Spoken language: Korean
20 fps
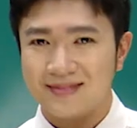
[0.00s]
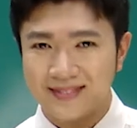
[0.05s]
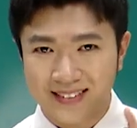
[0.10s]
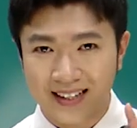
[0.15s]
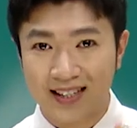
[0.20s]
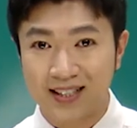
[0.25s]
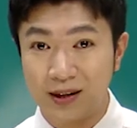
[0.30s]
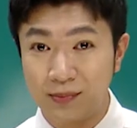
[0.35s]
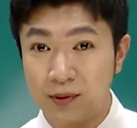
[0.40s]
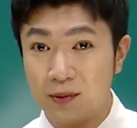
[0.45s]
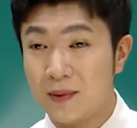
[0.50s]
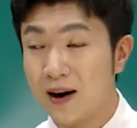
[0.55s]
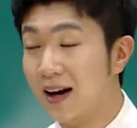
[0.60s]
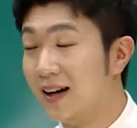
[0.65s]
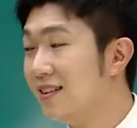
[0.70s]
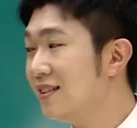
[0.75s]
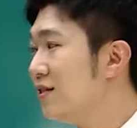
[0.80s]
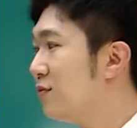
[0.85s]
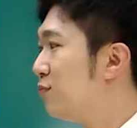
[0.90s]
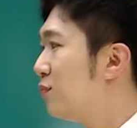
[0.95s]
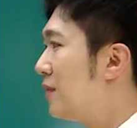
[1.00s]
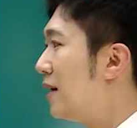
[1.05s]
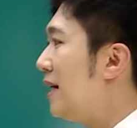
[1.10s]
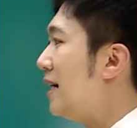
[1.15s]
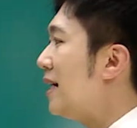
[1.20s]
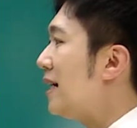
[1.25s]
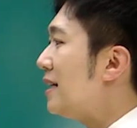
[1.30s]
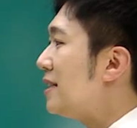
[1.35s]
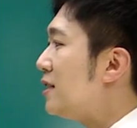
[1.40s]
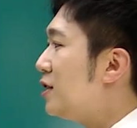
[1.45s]
다시 한 번만.
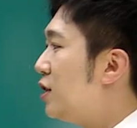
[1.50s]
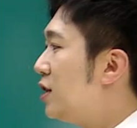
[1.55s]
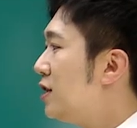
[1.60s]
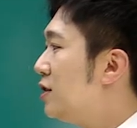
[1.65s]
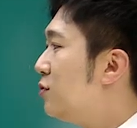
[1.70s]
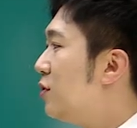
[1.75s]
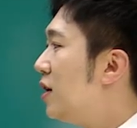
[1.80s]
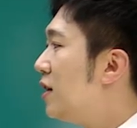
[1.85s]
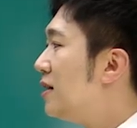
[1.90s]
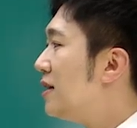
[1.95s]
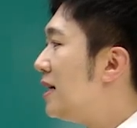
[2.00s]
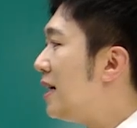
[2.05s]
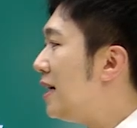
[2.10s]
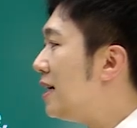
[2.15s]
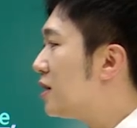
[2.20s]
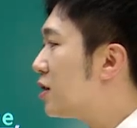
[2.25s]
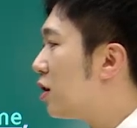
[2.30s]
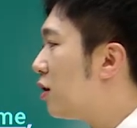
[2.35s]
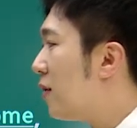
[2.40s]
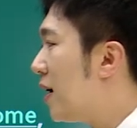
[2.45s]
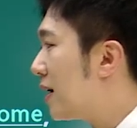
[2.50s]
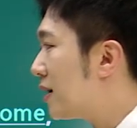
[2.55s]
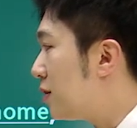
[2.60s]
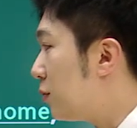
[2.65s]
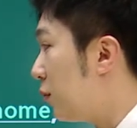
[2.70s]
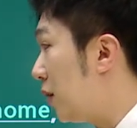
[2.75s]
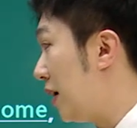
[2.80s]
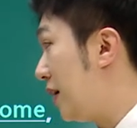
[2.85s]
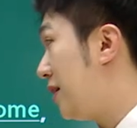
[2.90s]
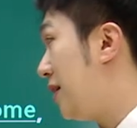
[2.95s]
Children interact
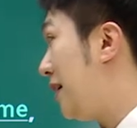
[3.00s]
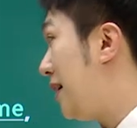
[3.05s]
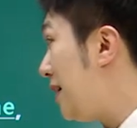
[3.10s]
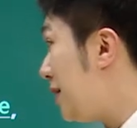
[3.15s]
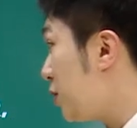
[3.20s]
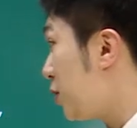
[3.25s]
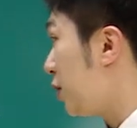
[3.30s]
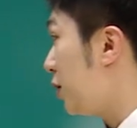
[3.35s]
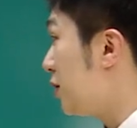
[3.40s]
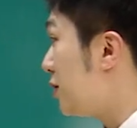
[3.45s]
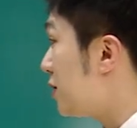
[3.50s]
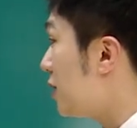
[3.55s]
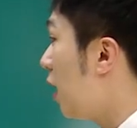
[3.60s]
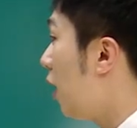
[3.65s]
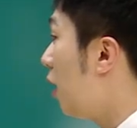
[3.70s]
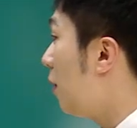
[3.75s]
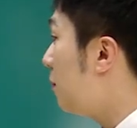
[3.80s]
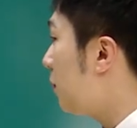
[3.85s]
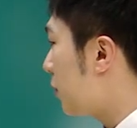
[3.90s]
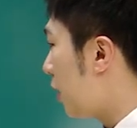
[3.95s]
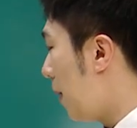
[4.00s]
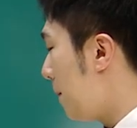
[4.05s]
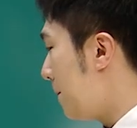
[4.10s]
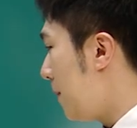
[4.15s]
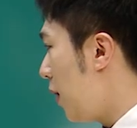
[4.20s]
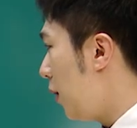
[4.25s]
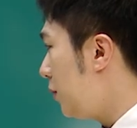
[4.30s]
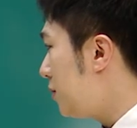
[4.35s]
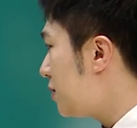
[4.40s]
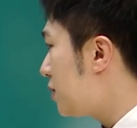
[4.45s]
with teachers the
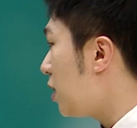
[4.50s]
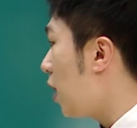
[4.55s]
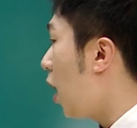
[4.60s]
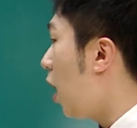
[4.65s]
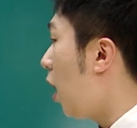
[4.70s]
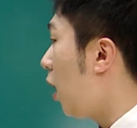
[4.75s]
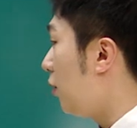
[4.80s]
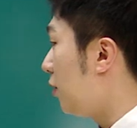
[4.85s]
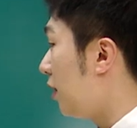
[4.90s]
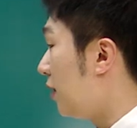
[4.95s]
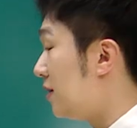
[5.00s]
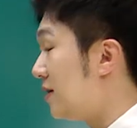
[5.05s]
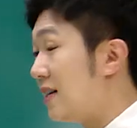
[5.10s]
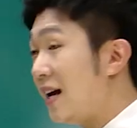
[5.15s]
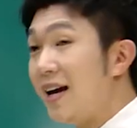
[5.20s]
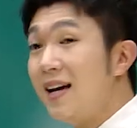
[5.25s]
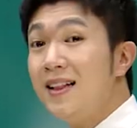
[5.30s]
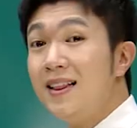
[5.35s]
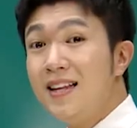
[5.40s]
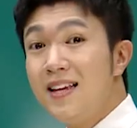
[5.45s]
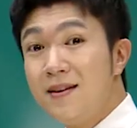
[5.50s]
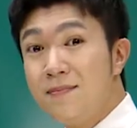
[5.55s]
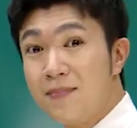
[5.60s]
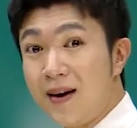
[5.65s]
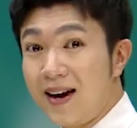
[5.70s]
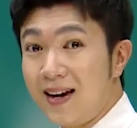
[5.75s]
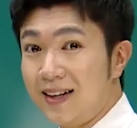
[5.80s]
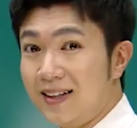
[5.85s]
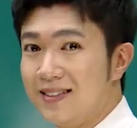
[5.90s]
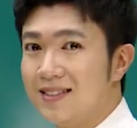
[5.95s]
most on a daily
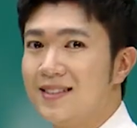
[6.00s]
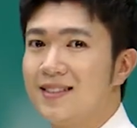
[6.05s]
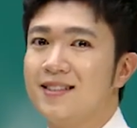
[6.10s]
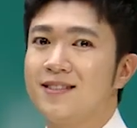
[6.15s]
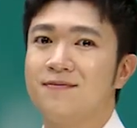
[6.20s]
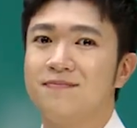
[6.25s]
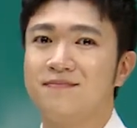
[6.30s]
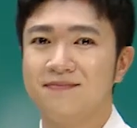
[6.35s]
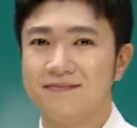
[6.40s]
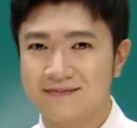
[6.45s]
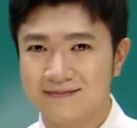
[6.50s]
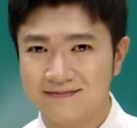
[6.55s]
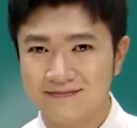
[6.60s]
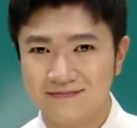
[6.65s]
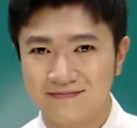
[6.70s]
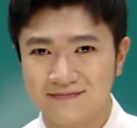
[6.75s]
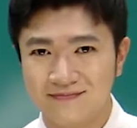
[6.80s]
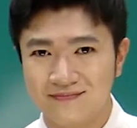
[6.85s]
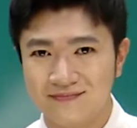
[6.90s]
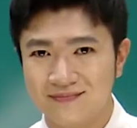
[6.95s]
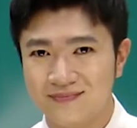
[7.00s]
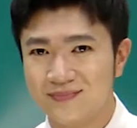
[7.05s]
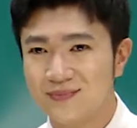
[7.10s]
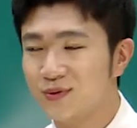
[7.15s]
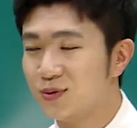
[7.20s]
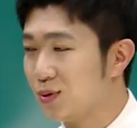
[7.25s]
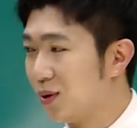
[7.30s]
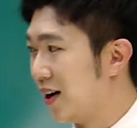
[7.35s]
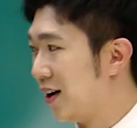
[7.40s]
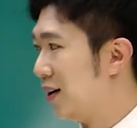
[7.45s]
basis.
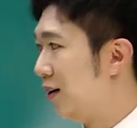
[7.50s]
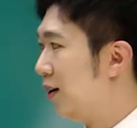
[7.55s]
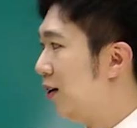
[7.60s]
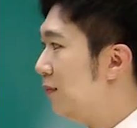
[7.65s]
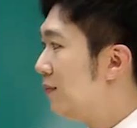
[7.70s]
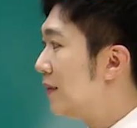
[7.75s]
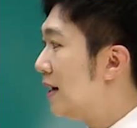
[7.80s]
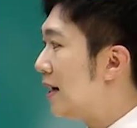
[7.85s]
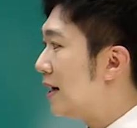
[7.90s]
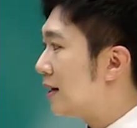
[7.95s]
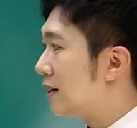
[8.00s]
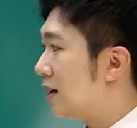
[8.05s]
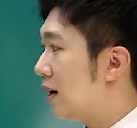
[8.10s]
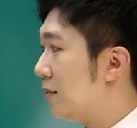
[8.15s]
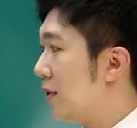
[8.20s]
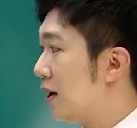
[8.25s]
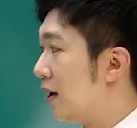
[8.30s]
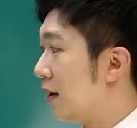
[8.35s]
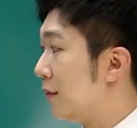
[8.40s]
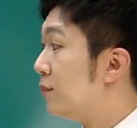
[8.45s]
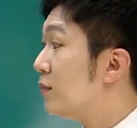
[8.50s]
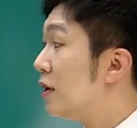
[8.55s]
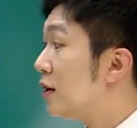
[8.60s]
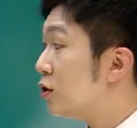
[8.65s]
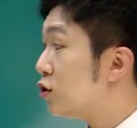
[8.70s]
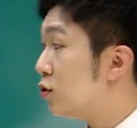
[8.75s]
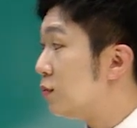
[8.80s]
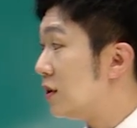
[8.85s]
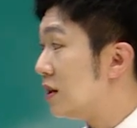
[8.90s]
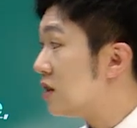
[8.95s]
좋아요. 그 다음에
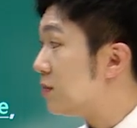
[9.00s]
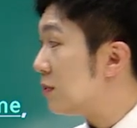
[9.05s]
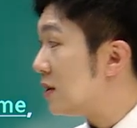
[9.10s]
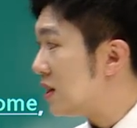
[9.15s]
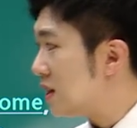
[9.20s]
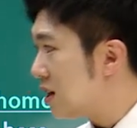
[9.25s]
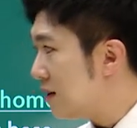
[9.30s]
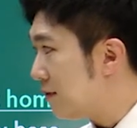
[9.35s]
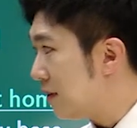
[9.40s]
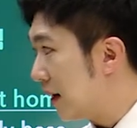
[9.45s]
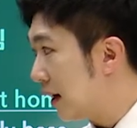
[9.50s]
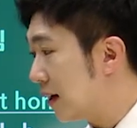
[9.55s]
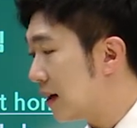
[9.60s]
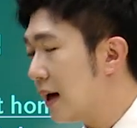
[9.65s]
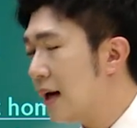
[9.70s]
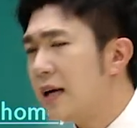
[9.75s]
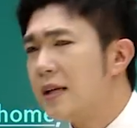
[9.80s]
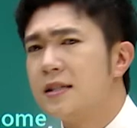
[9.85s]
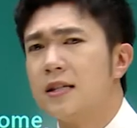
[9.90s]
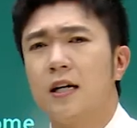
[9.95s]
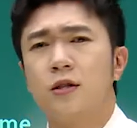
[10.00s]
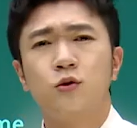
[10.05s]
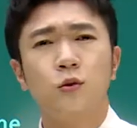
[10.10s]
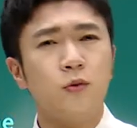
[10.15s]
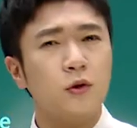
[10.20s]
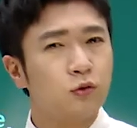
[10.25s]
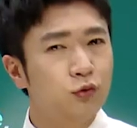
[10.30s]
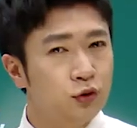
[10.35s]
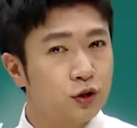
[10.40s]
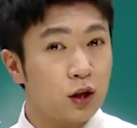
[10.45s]
to be specific. 자, 좀
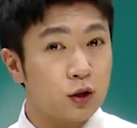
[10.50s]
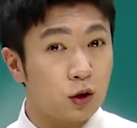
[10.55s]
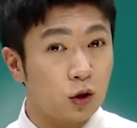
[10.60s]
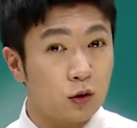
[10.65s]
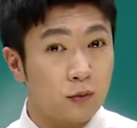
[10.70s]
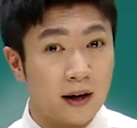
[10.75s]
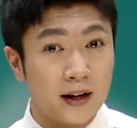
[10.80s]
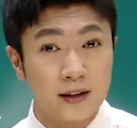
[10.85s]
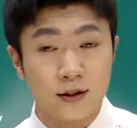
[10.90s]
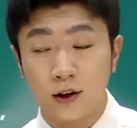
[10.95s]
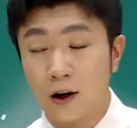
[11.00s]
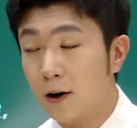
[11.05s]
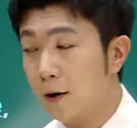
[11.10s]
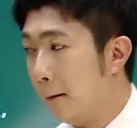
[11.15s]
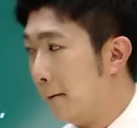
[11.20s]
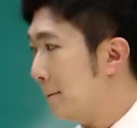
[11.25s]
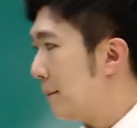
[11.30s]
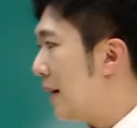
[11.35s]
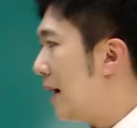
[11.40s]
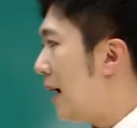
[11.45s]
더 구체적으로 말해서